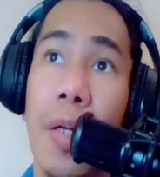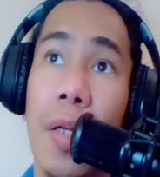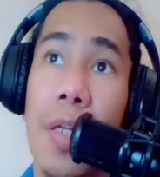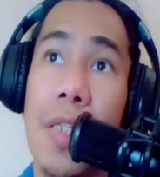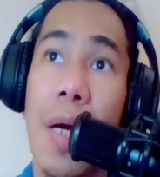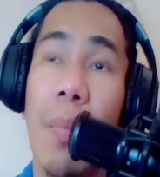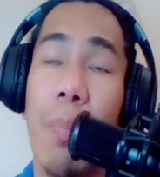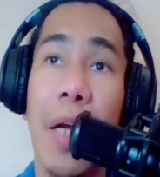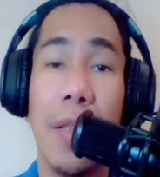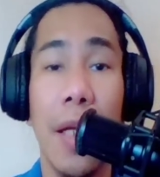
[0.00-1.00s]
isang
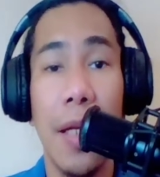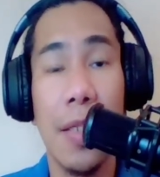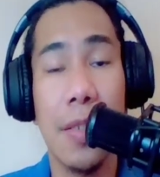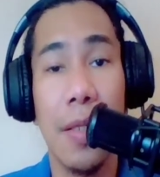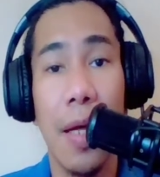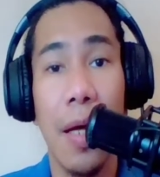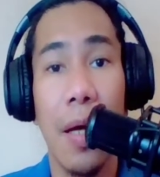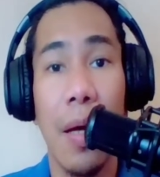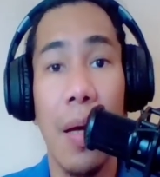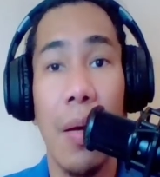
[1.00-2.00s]
party list
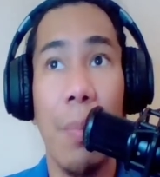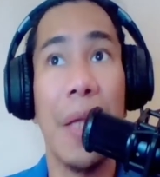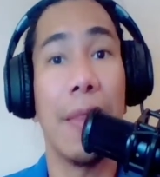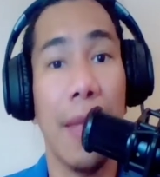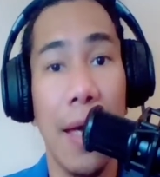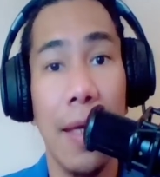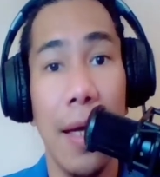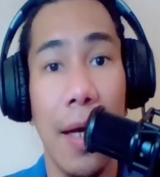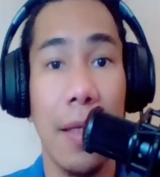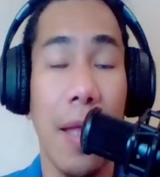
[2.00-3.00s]
na Bantay
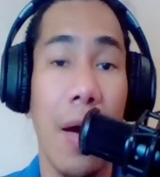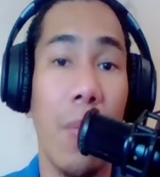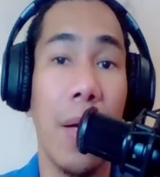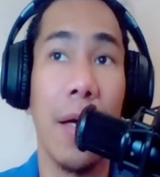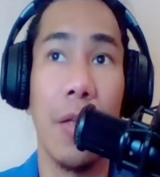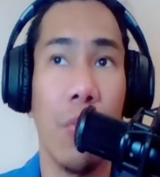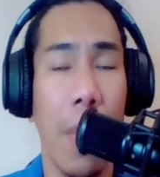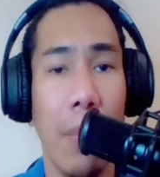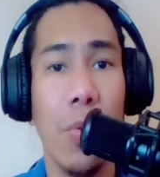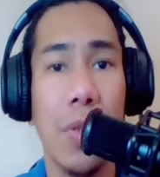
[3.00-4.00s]
ang tawag. Uh,
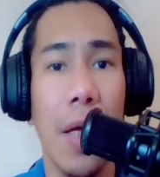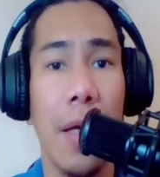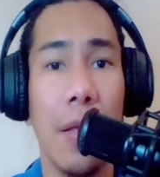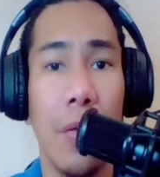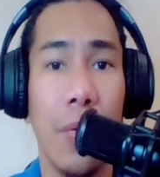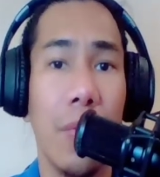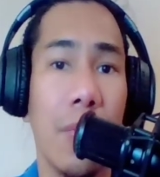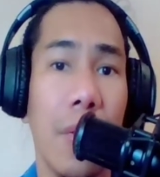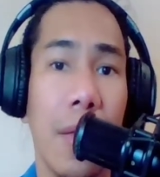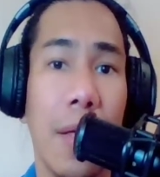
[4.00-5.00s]
tumakbo siya
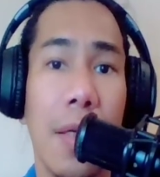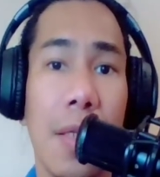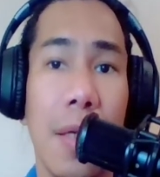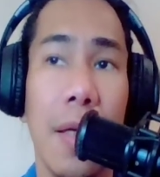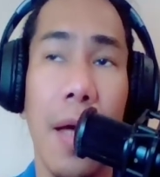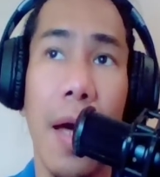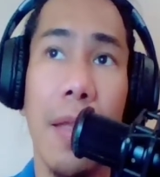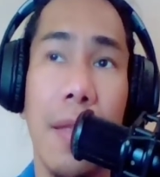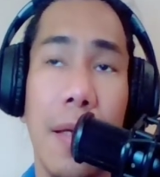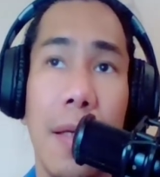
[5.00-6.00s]
noon uh,
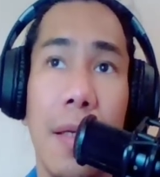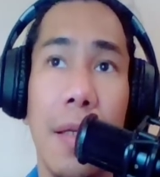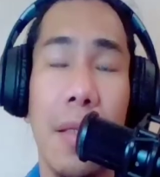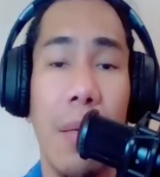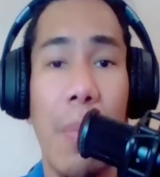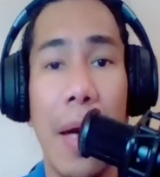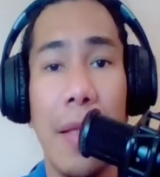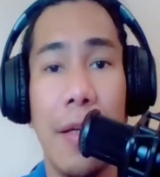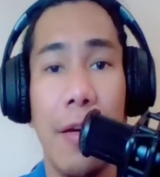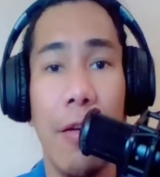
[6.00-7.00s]
under the
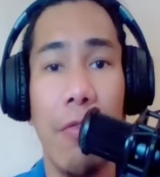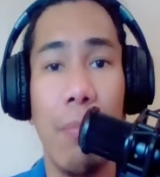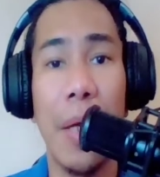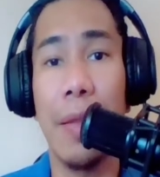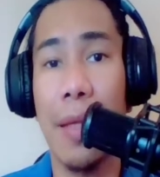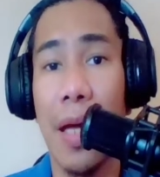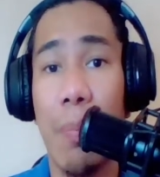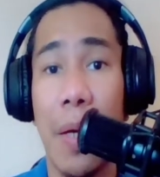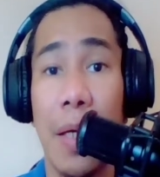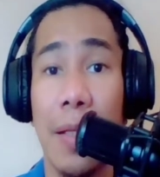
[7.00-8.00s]
banner of Bantay
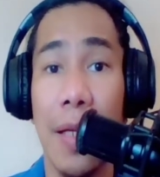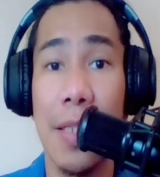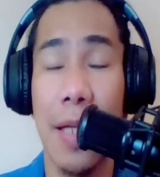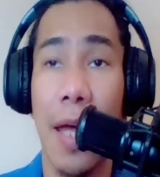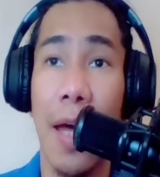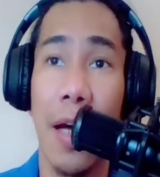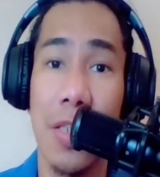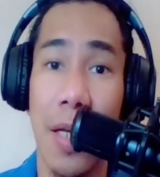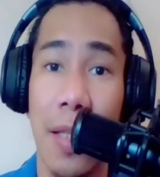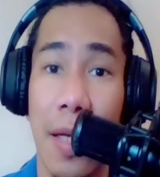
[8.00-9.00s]
party list kaya nga
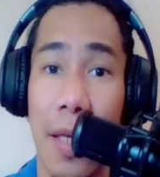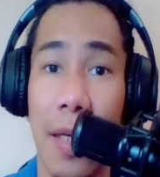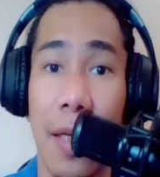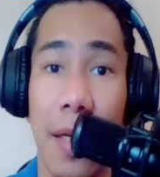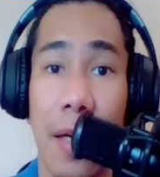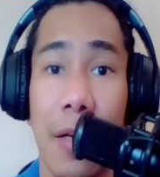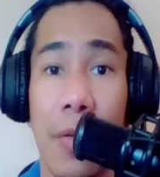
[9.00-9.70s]
siya naging uh,